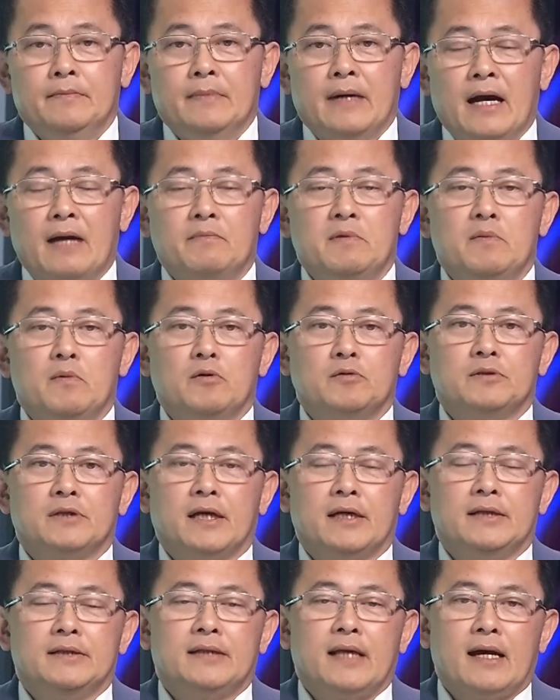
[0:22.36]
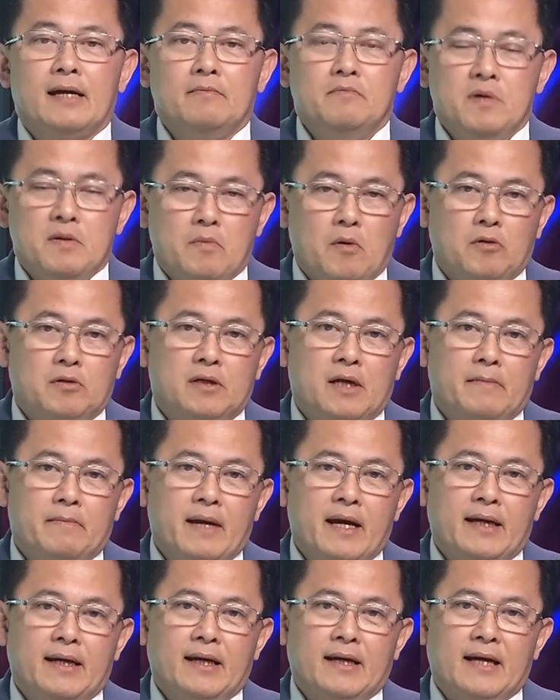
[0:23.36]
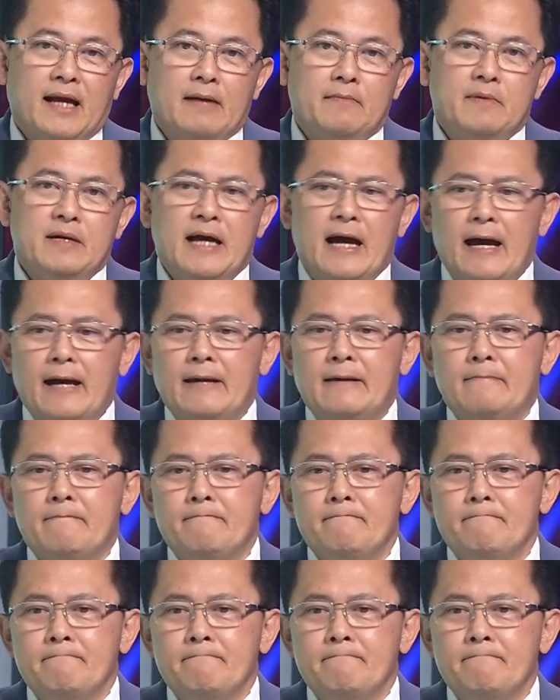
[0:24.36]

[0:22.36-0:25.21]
21 tây tháng 11 năm 2022.